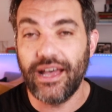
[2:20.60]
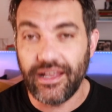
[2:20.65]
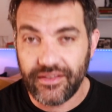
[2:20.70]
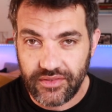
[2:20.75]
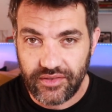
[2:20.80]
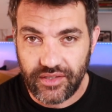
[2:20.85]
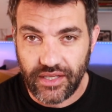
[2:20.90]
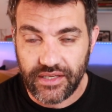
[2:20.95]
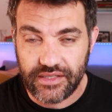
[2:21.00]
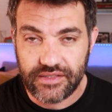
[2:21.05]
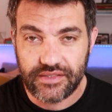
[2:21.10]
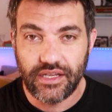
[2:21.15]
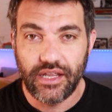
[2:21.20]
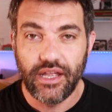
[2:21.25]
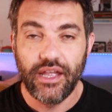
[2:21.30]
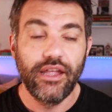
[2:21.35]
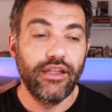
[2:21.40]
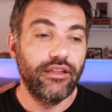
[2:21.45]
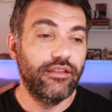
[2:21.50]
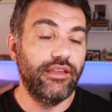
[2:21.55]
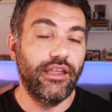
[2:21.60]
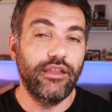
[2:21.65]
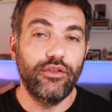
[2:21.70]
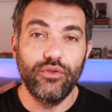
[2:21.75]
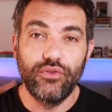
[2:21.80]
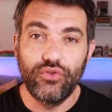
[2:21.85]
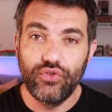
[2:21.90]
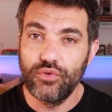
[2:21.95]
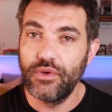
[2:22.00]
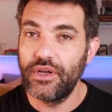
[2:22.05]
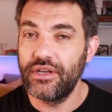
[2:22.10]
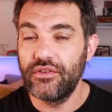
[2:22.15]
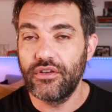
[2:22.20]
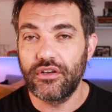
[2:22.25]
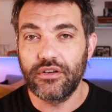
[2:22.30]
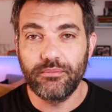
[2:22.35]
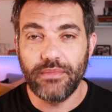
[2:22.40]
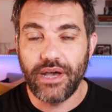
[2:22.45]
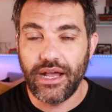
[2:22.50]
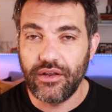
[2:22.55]
antes de youtuber
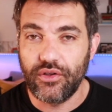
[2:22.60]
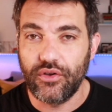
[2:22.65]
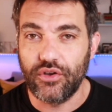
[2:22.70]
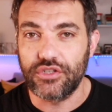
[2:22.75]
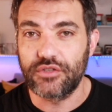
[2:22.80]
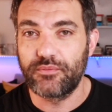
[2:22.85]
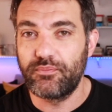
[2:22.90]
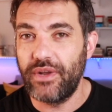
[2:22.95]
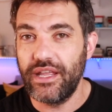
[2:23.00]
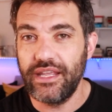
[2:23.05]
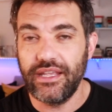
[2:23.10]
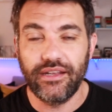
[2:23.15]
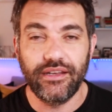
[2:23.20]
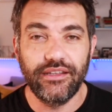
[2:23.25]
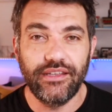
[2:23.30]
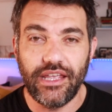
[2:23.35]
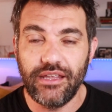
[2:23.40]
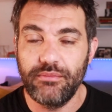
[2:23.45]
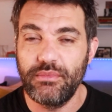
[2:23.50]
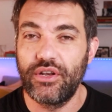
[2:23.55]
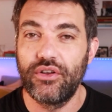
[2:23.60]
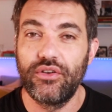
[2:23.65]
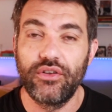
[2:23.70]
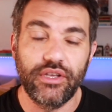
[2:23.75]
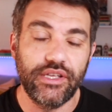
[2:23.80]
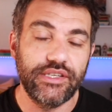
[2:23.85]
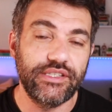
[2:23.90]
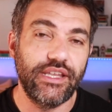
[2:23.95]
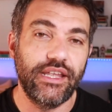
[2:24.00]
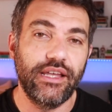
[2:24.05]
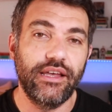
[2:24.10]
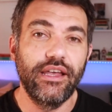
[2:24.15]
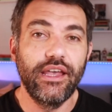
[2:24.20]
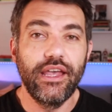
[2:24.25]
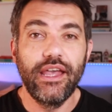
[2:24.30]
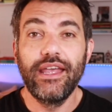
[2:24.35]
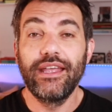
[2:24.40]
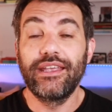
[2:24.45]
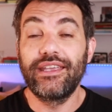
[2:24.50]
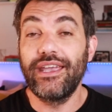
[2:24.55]
normal, cosplayer, gamer o lo que sea,
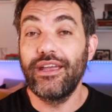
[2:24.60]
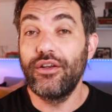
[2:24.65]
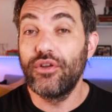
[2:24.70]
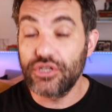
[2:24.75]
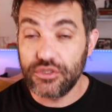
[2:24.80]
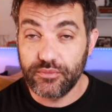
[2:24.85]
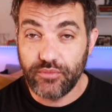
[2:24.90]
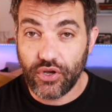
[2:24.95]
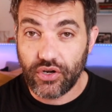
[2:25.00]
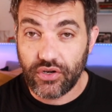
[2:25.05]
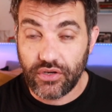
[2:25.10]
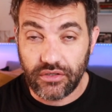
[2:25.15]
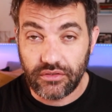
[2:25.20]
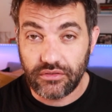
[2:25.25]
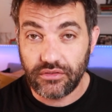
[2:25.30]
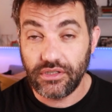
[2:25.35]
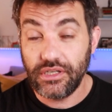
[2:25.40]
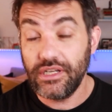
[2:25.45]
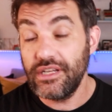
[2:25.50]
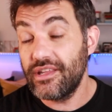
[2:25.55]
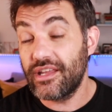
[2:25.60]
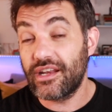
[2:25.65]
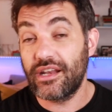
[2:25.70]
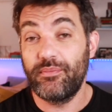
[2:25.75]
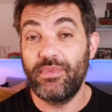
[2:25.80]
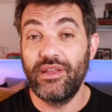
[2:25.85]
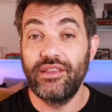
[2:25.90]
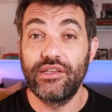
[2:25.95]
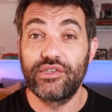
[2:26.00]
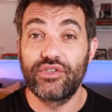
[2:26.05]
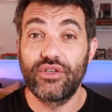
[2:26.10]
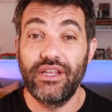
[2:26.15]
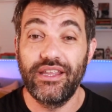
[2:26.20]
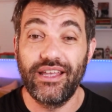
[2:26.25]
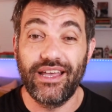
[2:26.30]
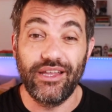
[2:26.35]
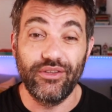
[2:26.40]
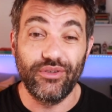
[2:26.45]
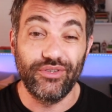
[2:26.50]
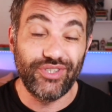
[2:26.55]
que los borró y de repente solo ha
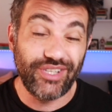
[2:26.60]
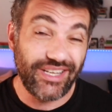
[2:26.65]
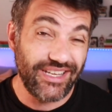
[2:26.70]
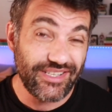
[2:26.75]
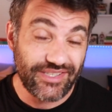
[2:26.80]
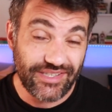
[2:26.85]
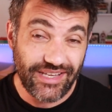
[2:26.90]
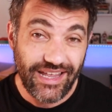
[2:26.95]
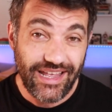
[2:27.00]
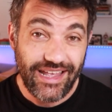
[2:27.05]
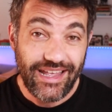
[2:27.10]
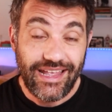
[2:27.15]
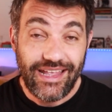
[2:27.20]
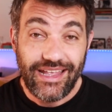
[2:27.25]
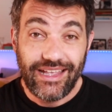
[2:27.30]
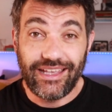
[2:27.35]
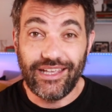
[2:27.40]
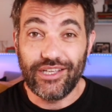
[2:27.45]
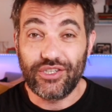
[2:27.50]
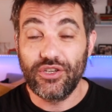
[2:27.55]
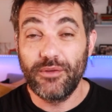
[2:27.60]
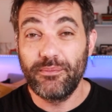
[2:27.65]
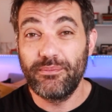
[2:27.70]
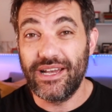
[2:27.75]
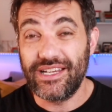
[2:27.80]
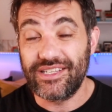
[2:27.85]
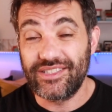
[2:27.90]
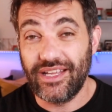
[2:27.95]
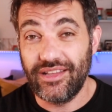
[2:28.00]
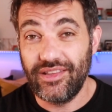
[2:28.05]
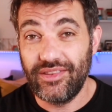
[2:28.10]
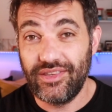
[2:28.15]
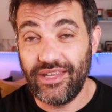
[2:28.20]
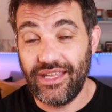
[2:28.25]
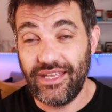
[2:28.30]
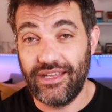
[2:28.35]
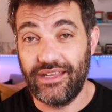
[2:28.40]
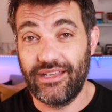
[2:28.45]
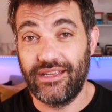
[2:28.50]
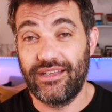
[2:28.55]
dejado tres, que son
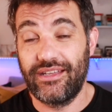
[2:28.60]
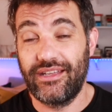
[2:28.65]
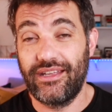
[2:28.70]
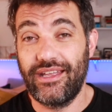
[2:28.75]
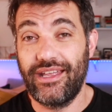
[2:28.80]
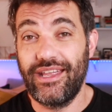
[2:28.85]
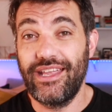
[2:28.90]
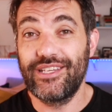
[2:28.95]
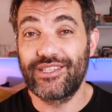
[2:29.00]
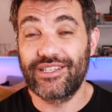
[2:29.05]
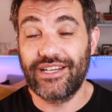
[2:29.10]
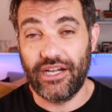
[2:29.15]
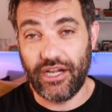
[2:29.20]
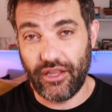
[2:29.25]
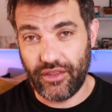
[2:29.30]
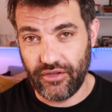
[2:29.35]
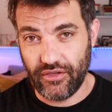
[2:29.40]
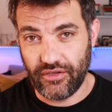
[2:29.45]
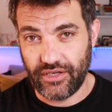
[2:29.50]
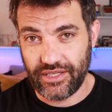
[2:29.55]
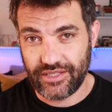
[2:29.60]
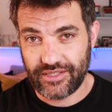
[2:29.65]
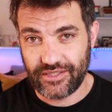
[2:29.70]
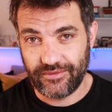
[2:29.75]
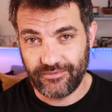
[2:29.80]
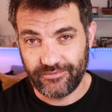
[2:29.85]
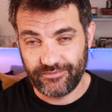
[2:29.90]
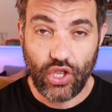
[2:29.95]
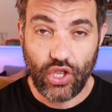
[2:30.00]
bastante esclarecedores.